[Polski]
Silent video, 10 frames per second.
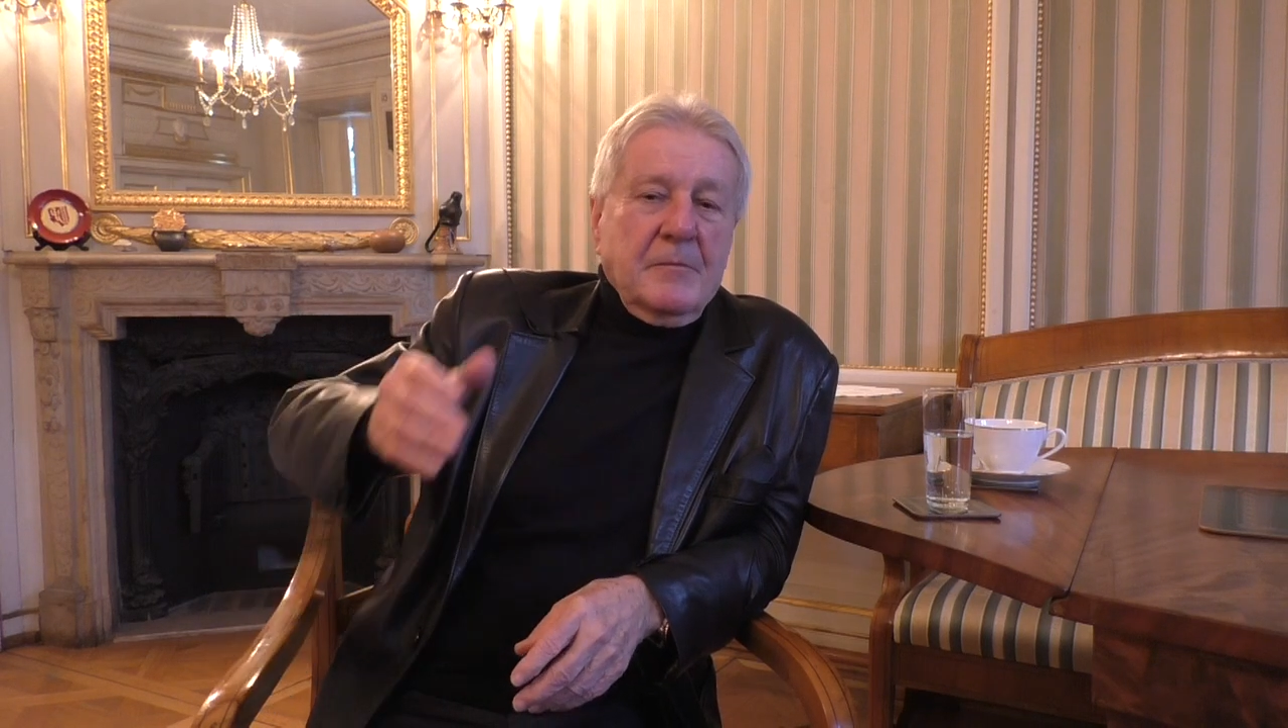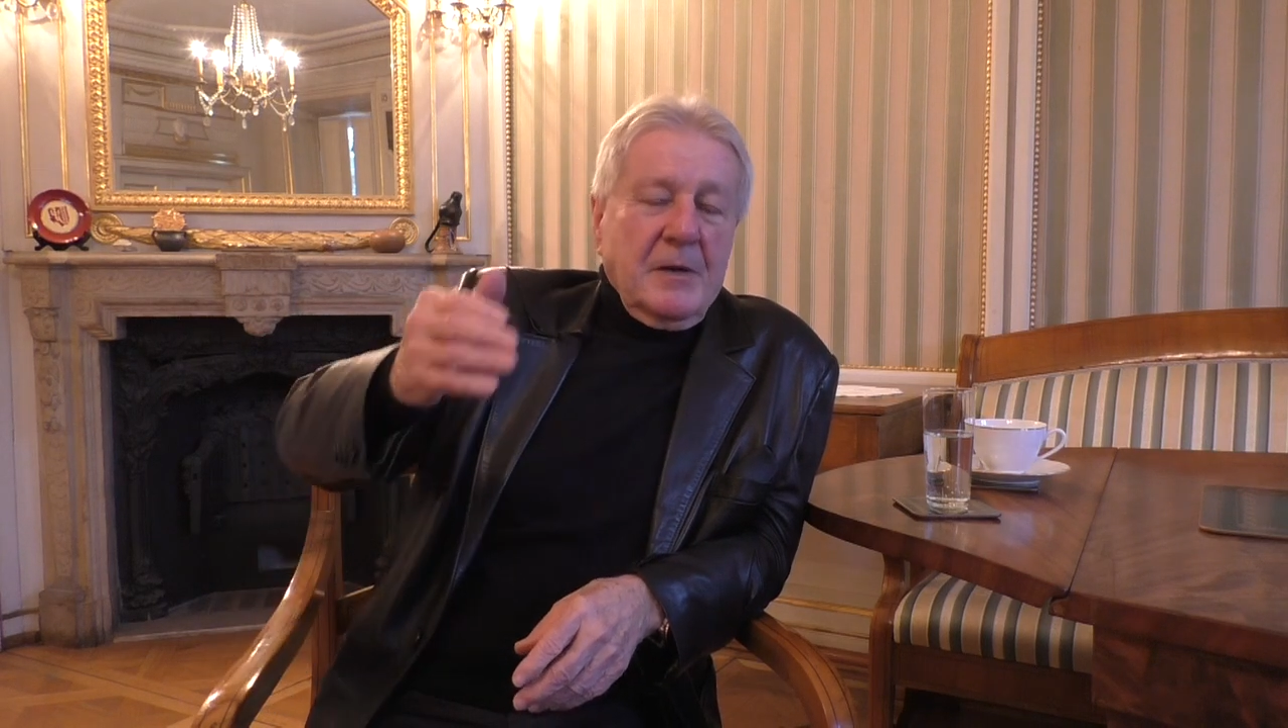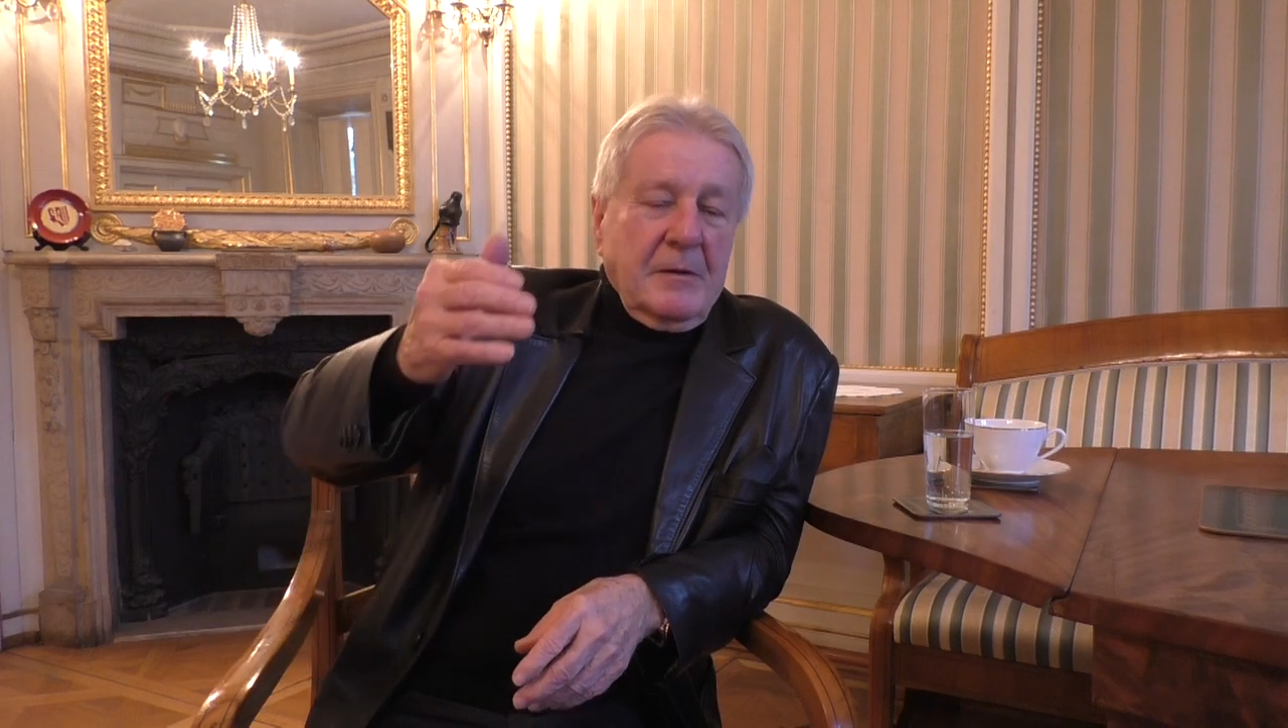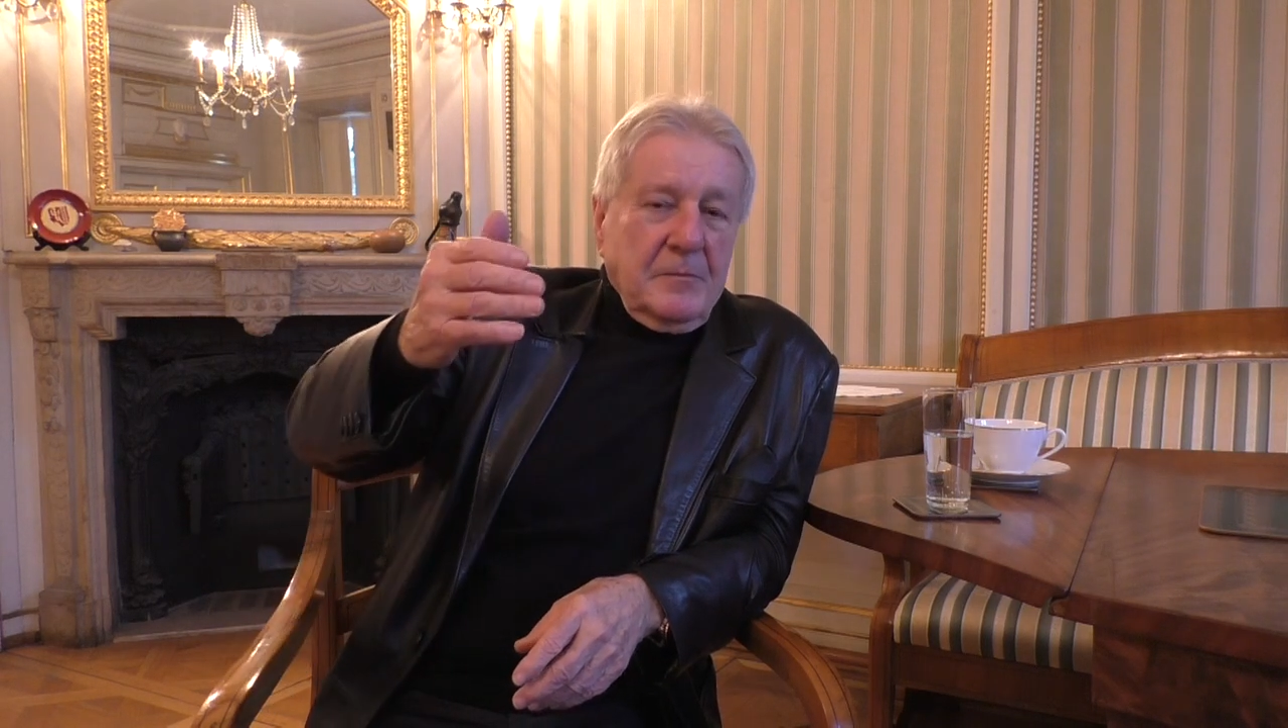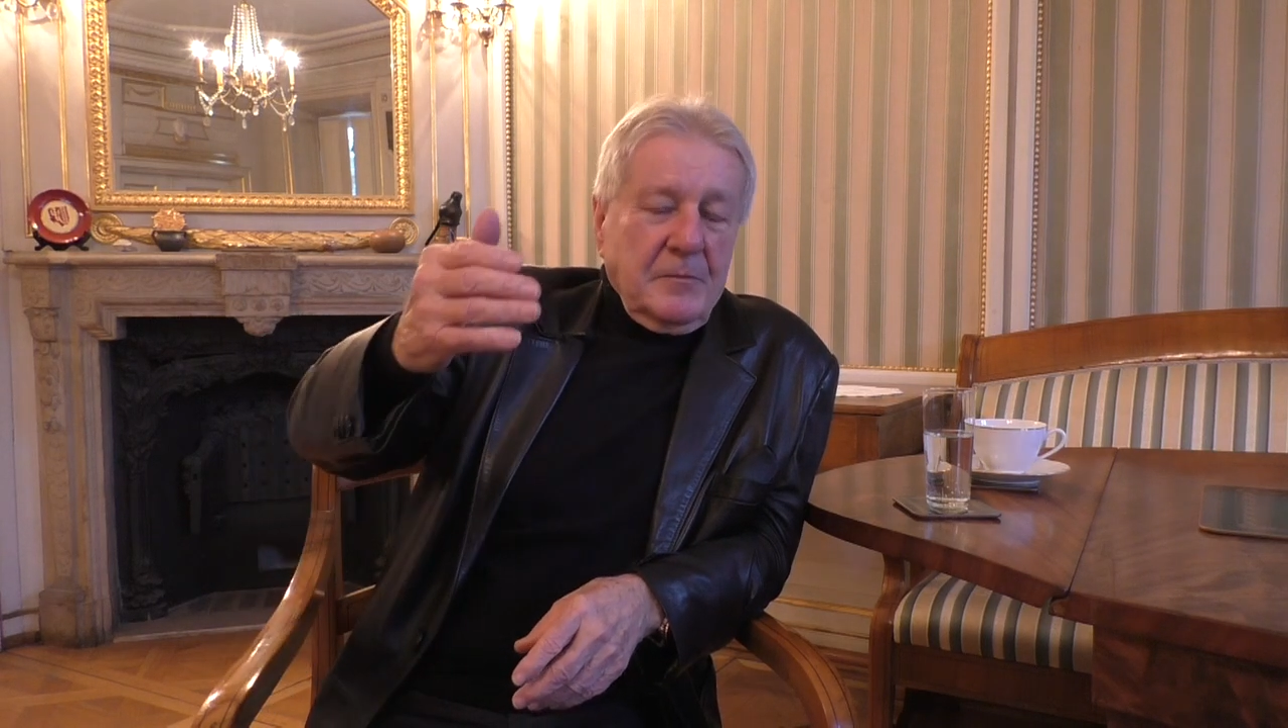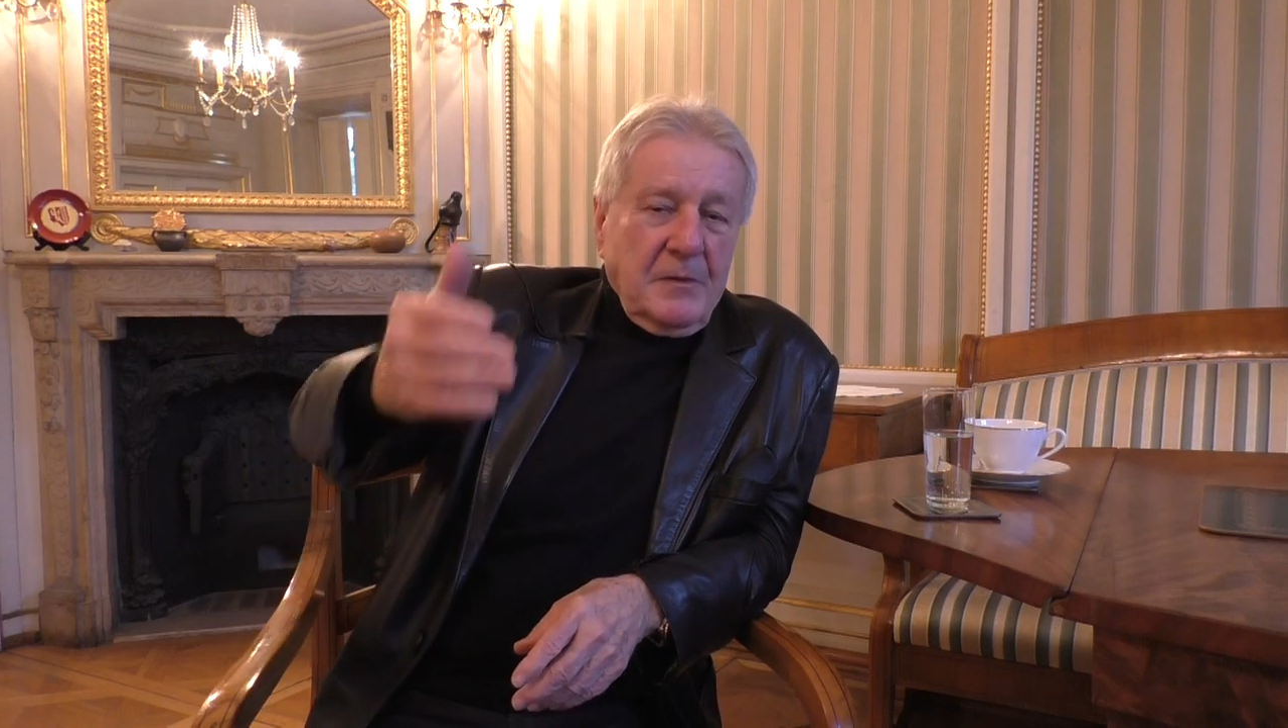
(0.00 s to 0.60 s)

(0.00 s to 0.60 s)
miałem